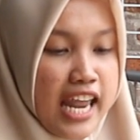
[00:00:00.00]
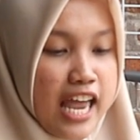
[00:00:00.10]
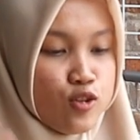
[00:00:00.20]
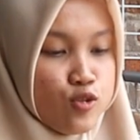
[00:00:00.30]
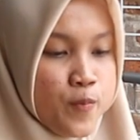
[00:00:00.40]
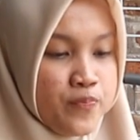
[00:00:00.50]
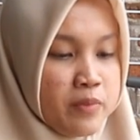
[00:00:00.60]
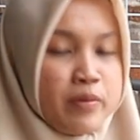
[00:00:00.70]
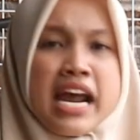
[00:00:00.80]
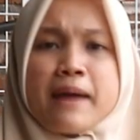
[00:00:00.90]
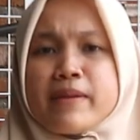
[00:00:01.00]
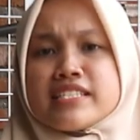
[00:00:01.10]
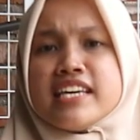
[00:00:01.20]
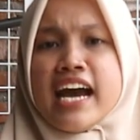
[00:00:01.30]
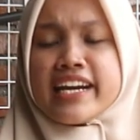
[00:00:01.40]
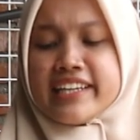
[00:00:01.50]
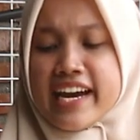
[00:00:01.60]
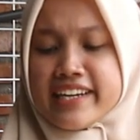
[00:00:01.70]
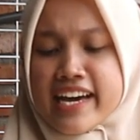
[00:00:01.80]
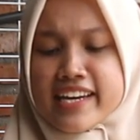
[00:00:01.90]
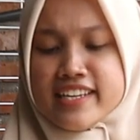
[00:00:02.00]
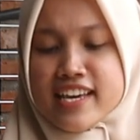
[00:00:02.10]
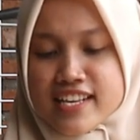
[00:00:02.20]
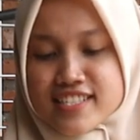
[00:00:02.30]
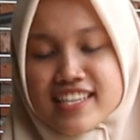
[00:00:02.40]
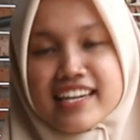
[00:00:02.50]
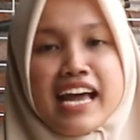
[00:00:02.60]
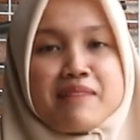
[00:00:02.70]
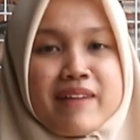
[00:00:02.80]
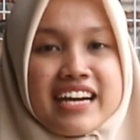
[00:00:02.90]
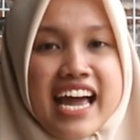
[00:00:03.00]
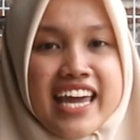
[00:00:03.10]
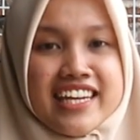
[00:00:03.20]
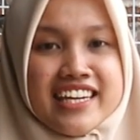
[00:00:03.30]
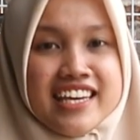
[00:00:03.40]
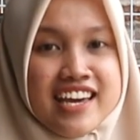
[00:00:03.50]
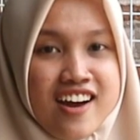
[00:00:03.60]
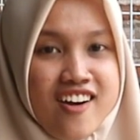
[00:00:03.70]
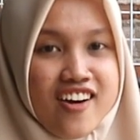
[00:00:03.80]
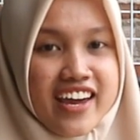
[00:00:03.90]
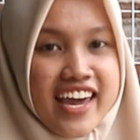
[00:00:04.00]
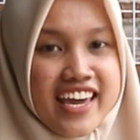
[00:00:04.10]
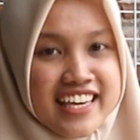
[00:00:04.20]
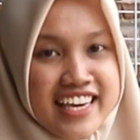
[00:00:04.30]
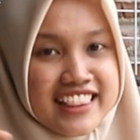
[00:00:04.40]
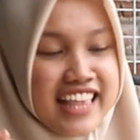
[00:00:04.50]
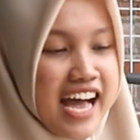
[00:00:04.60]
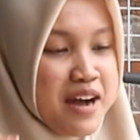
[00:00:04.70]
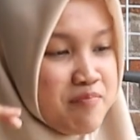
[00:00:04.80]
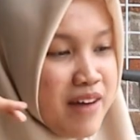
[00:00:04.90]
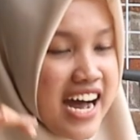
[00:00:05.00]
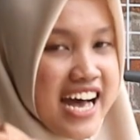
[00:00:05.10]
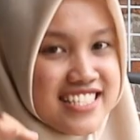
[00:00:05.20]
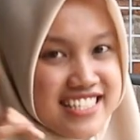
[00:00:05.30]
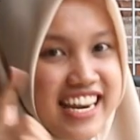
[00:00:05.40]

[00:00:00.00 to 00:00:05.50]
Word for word: lalu berapa sih harga dari senapan angin ini? Oke, kita bahas